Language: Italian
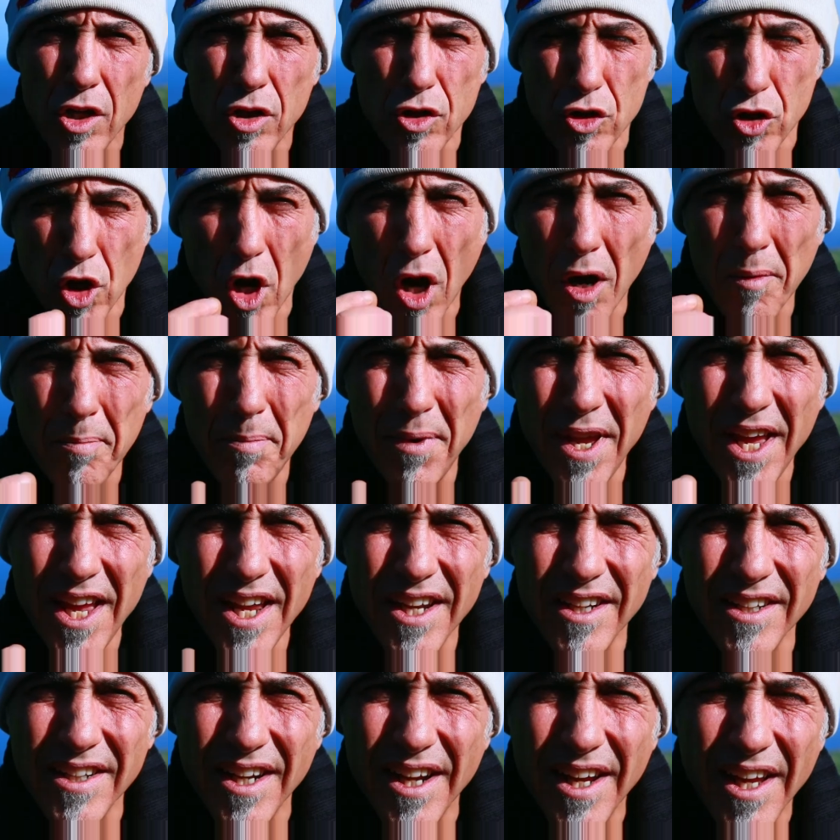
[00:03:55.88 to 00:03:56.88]

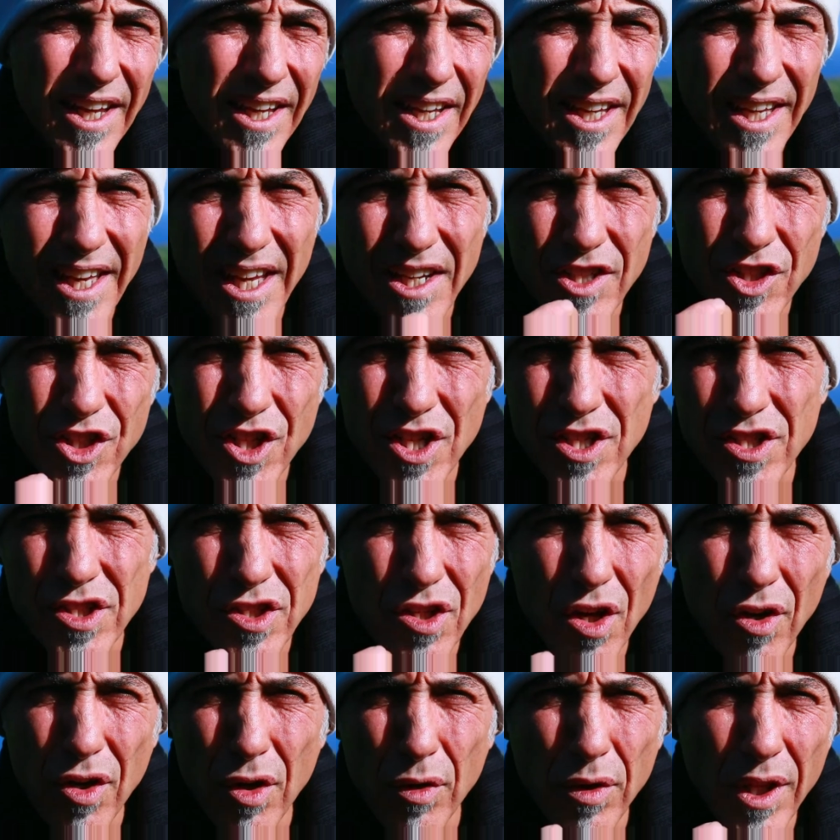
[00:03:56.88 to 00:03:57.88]
Robin, che
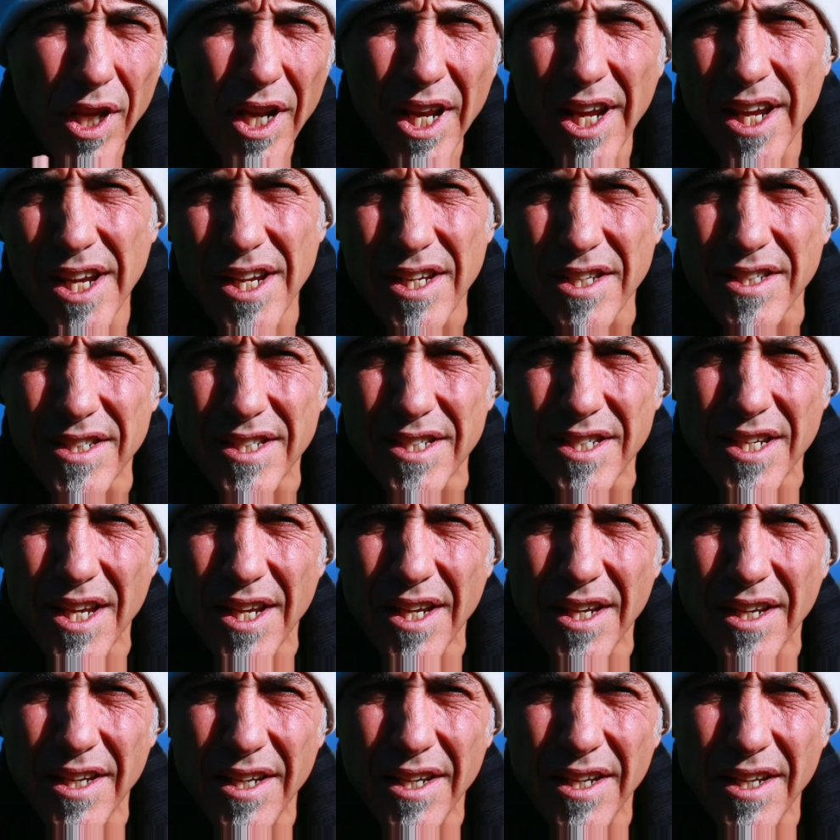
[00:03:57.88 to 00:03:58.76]
accessorio utilizzi?